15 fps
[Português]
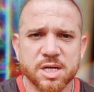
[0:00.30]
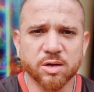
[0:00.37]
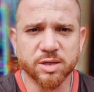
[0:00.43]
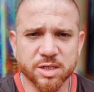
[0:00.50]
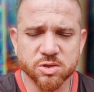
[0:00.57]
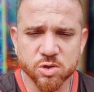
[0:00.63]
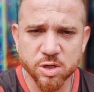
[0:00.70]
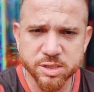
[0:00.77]

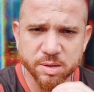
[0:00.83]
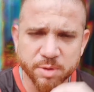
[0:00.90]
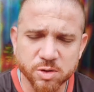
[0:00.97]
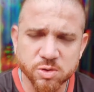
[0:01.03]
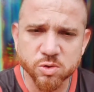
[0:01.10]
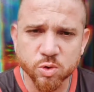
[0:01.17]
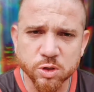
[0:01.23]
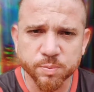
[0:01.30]
Saudações,
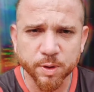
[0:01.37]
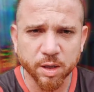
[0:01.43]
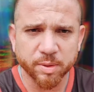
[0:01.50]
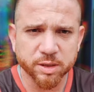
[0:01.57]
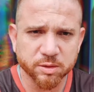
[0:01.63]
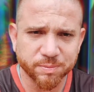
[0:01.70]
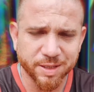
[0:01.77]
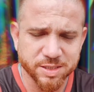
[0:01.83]
amigos que curtem o
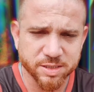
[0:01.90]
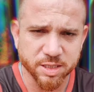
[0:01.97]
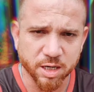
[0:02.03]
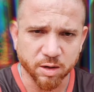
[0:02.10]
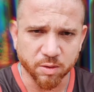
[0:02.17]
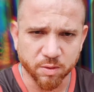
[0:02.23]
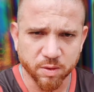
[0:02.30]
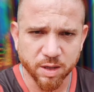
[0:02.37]
programa Bip
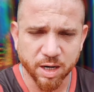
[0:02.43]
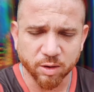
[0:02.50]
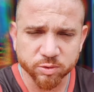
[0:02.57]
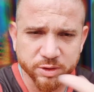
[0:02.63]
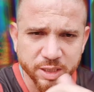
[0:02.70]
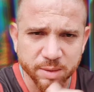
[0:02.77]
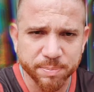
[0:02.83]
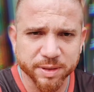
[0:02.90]
Marcial. Há
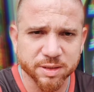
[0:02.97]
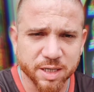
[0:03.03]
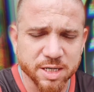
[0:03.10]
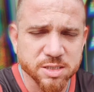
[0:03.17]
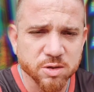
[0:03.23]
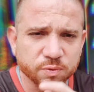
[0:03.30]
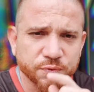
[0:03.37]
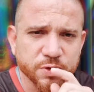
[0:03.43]
um tempo
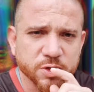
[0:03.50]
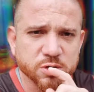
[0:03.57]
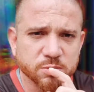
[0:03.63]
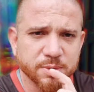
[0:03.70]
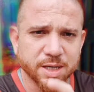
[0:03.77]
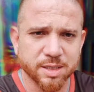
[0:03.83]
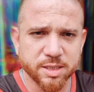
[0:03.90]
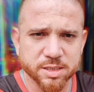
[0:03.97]
atrás eu fiz
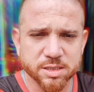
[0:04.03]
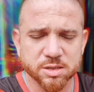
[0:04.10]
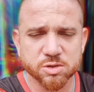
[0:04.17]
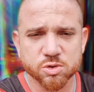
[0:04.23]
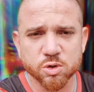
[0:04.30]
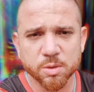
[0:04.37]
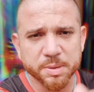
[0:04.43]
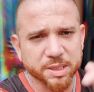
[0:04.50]
uma lista
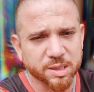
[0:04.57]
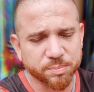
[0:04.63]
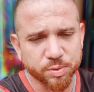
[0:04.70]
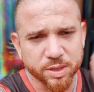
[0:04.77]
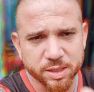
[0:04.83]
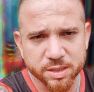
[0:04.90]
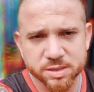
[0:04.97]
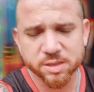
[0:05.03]
sobre
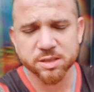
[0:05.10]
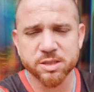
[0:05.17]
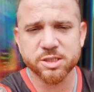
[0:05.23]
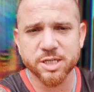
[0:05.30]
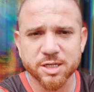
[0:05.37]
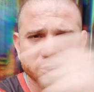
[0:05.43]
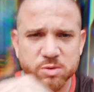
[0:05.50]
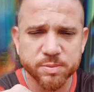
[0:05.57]
capoeiristas que
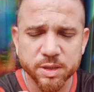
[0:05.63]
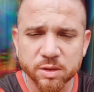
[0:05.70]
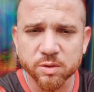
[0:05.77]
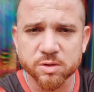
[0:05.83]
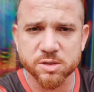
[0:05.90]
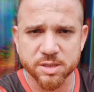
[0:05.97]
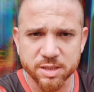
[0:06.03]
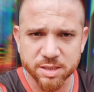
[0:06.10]
já subiram
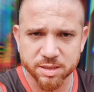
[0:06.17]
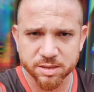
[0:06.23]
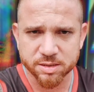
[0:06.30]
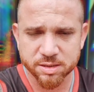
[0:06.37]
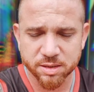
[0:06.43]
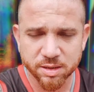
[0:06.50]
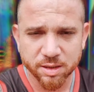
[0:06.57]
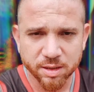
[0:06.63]
nos
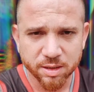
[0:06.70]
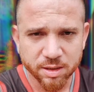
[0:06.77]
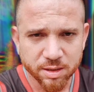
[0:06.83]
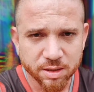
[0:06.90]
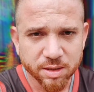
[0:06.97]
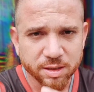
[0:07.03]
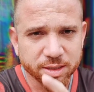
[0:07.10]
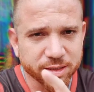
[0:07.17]
ringues.
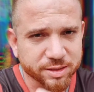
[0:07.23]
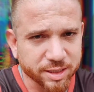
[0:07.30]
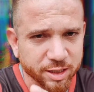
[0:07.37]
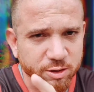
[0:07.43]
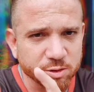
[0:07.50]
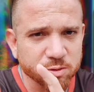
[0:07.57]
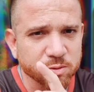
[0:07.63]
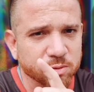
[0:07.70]
E
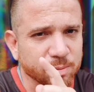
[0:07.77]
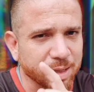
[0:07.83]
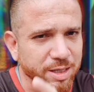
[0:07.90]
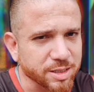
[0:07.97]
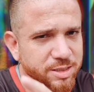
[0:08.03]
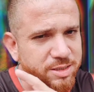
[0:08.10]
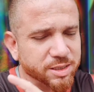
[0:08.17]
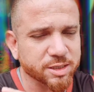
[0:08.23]
tem uma
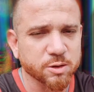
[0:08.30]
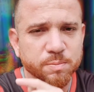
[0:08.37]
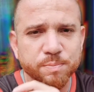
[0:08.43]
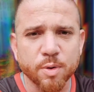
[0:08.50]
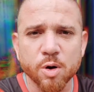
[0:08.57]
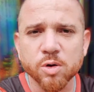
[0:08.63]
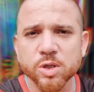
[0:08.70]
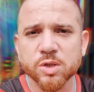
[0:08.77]
lista aqui um
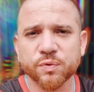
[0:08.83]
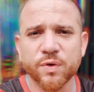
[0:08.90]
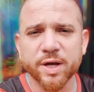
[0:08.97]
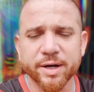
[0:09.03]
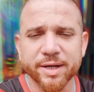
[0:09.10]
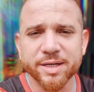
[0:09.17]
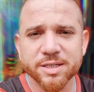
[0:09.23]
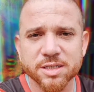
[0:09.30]
pouco
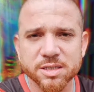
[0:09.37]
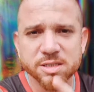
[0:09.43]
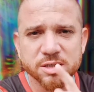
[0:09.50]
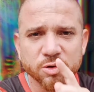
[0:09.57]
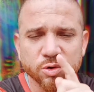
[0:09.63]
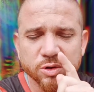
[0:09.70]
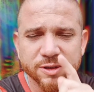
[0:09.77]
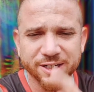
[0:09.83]
diferente, que
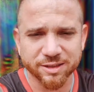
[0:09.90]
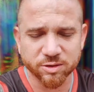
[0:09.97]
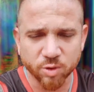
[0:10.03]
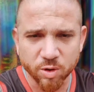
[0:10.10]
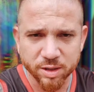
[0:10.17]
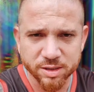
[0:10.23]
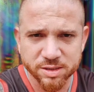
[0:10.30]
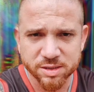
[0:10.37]
são
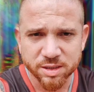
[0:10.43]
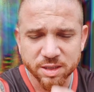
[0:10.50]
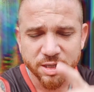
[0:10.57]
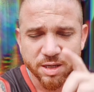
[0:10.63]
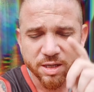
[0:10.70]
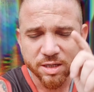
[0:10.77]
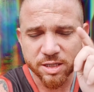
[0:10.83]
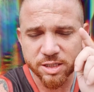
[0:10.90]
lutadores
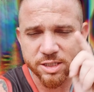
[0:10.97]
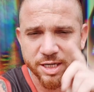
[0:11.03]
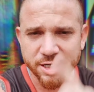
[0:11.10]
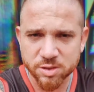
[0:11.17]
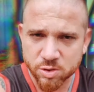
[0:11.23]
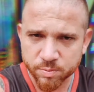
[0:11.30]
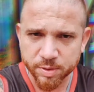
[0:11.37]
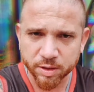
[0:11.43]
que
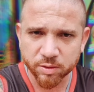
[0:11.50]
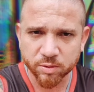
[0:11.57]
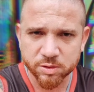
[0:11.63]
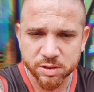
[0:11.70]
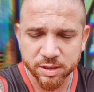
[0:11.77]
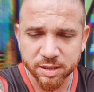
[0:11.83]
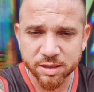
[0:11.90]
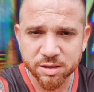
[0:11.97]
já subiram
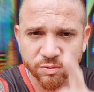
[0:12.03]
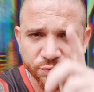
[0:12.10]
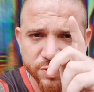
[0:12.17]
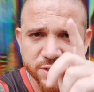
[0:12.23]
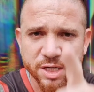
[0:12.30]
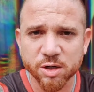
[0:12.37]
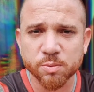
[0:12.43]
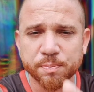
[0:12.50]
nos ringues, que
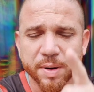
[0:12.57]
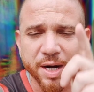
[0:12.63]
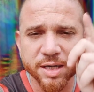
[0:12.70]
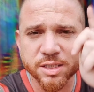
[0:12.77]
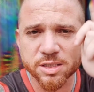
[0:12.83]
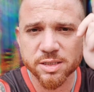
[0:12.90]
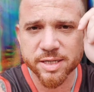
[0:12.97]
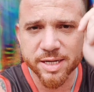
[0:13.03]
fizeram
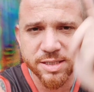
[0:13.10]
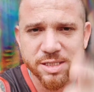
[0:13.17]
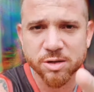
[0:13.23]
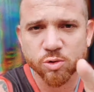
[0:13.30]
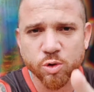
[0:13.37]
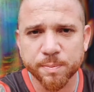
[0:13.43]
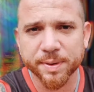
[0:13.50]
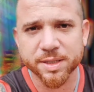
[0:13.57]
parte
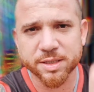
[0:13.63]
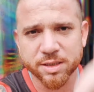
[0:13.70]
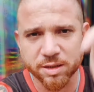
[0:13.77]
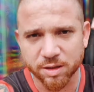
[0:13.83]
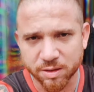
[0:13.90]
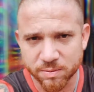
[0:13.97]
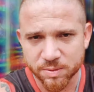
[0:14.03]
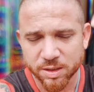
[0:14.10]
desse grupo
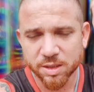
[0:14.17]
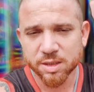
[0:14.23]
aqui, ó,